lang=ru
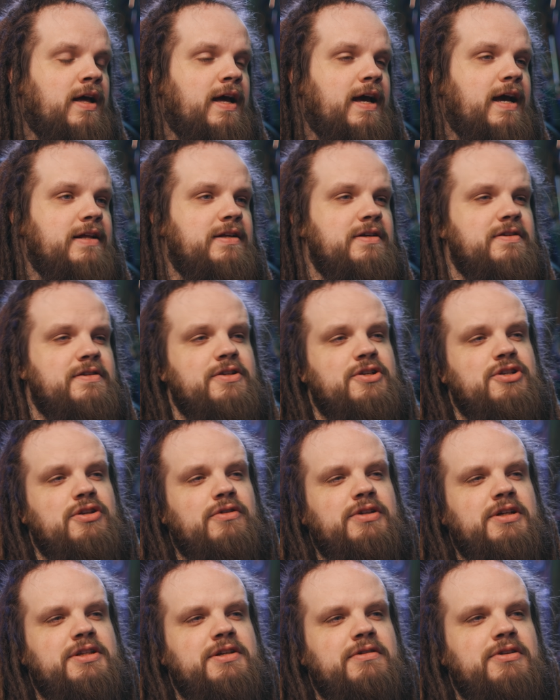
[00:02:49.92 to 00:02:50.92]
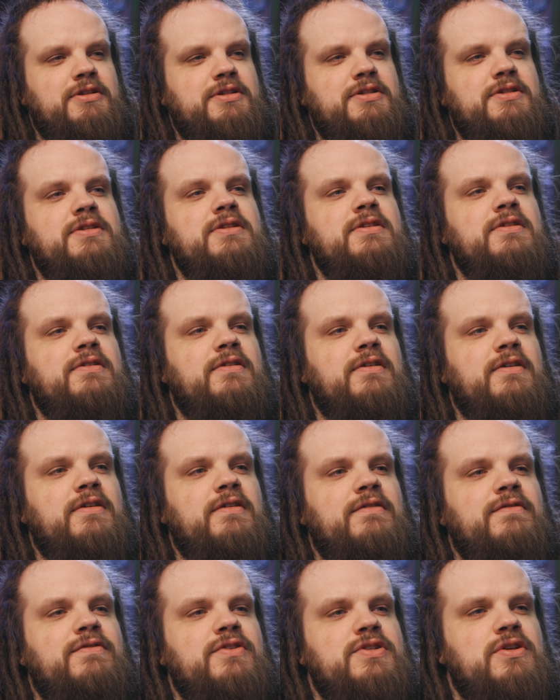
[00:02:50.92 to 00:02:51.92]
Единственное, что вот эти вот
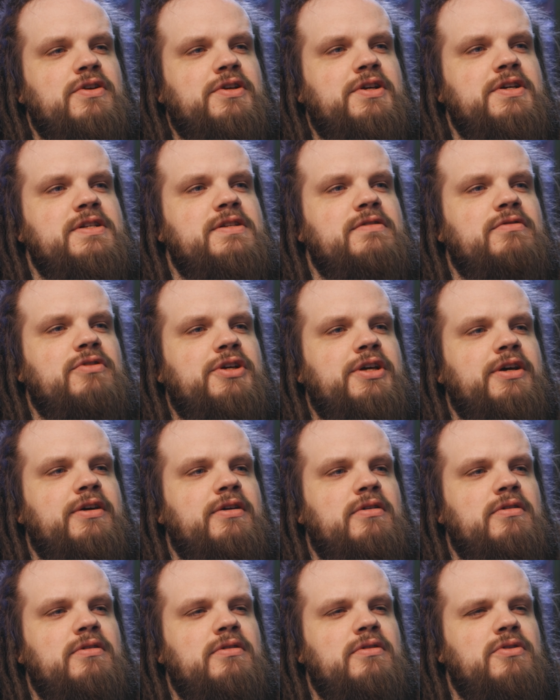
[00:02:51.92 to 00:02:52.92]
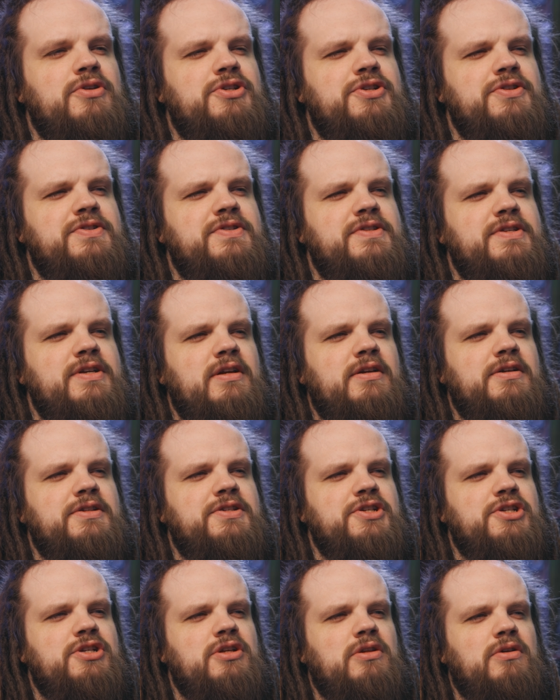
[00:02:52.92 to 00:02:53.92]
высокие звуки очень сильно
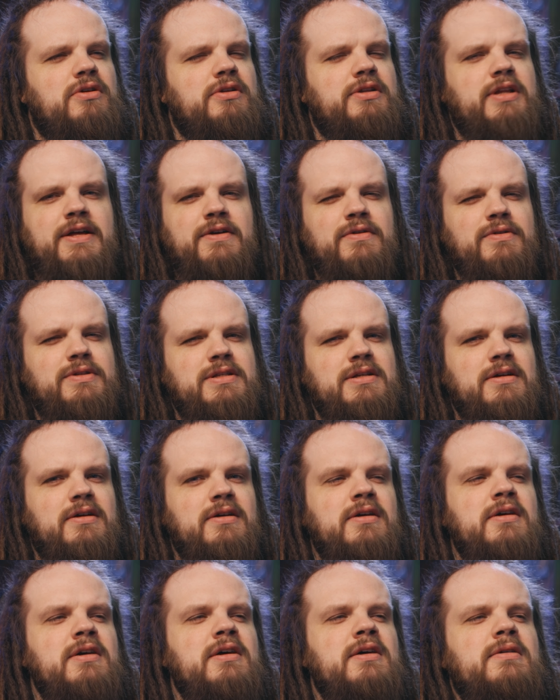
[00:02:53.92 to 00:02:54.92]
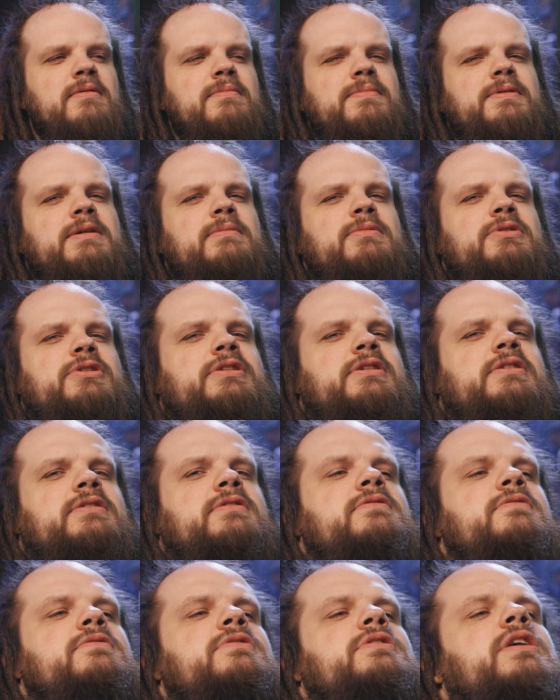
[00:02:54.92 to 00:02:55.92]
тяжело даются, потому что
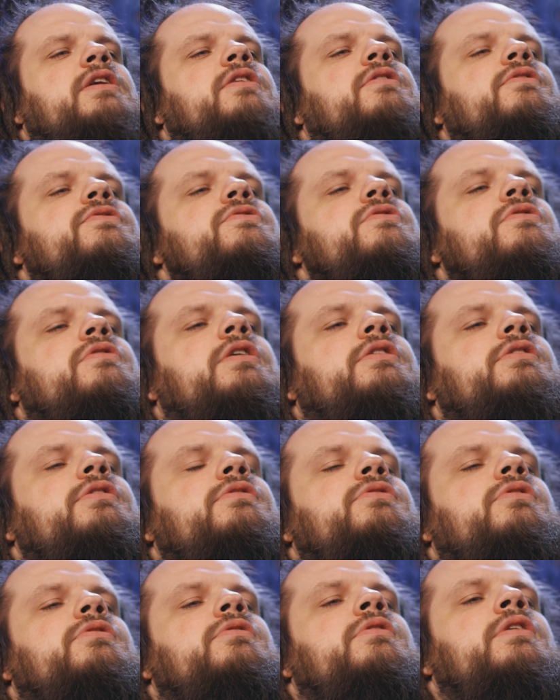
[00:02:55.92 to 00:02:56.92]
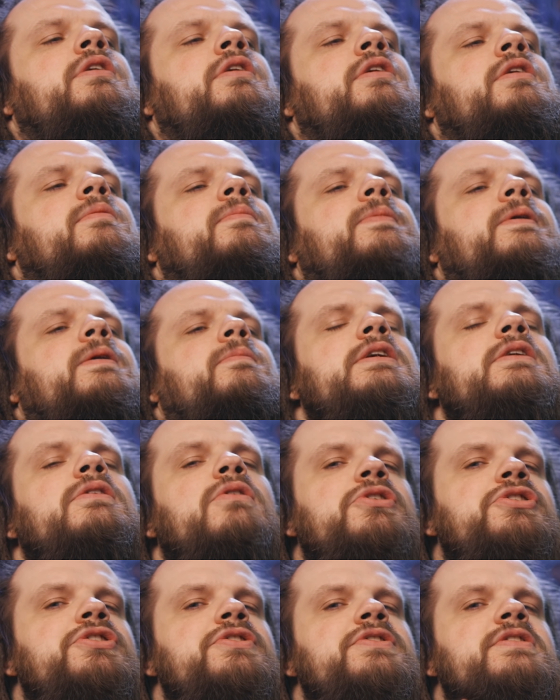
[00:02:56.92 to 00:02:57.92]
вот так вот все как-то вот он прям
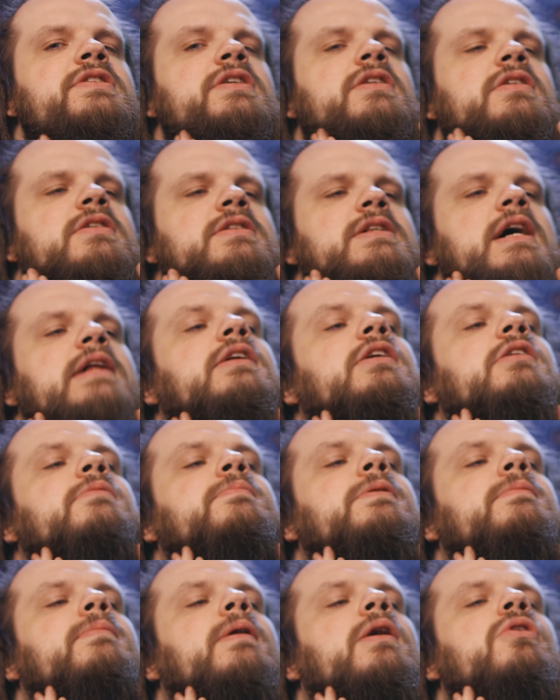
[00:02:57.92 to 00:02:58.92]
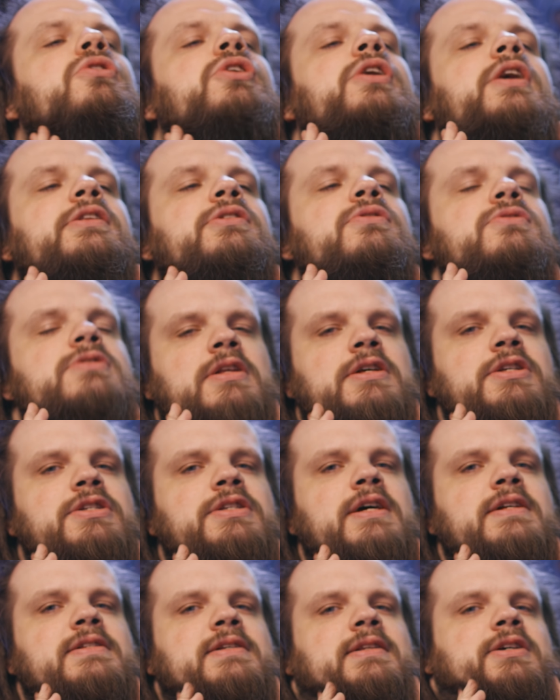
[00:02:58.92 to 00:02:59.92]
очень сильно задран подбородок, это
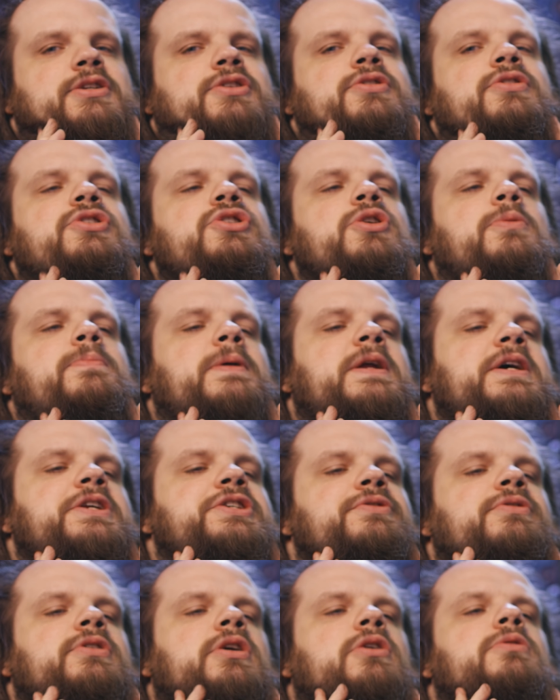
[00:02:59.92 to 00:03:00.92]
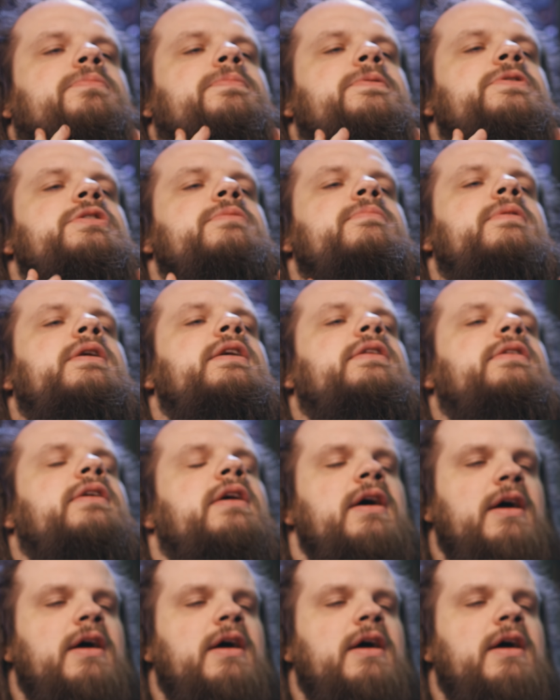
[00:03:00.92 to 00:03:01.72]
усложняет задачу, еще плечи вот так вот поджимает.